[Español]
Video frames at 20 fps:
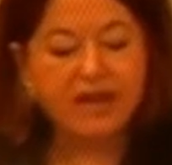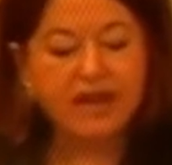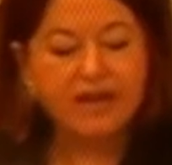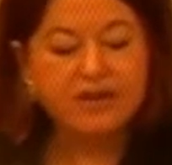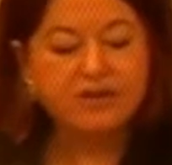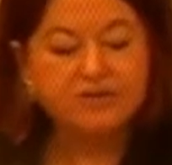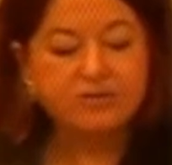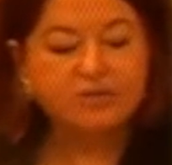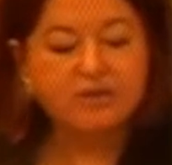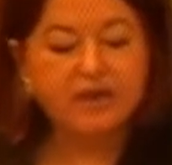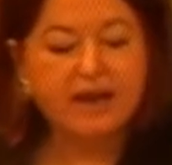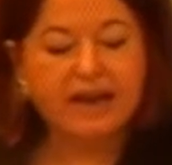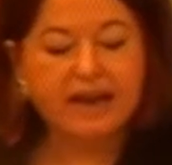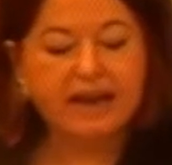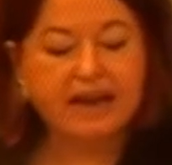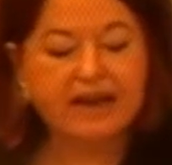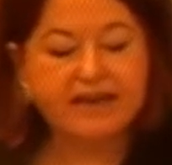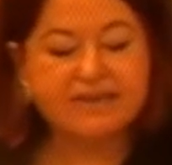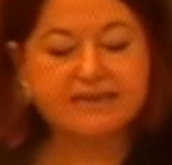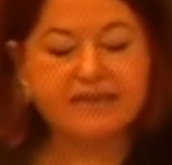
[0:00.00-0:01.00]
en una
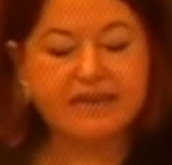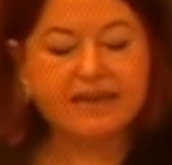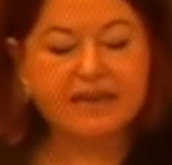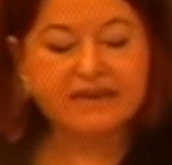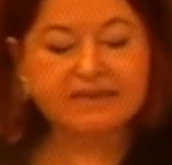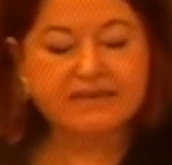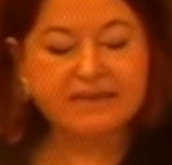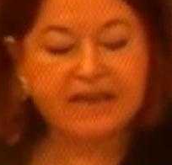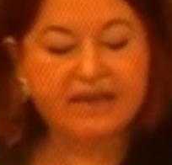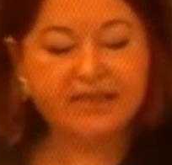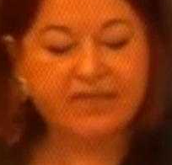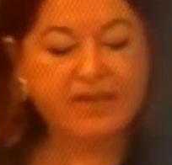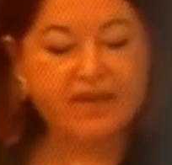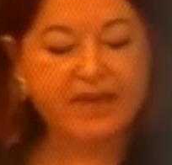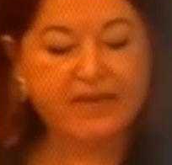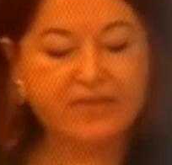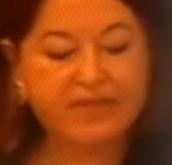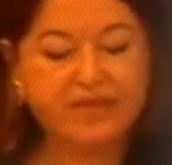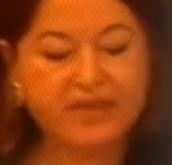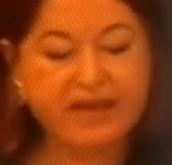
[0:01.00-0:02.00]
clase de
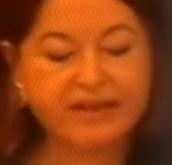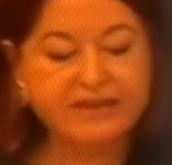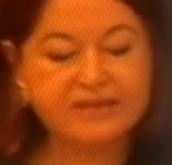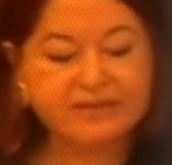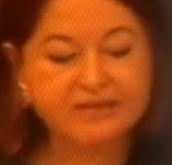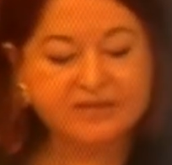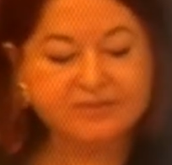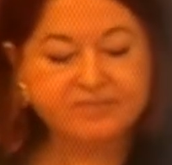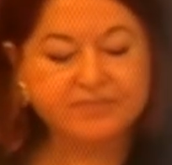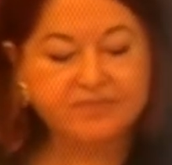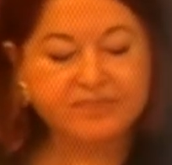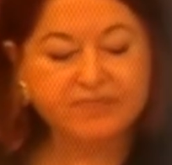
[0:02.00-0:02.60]
ciencias.